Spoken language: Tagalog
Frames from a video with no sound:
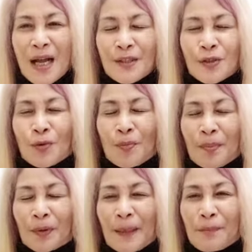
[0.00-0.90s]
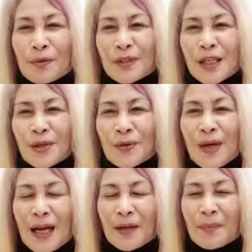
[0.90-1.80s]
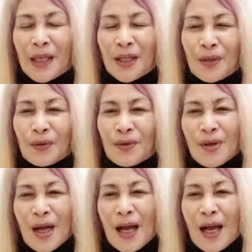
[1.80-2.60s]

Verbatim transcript: So tapusin nyo ang video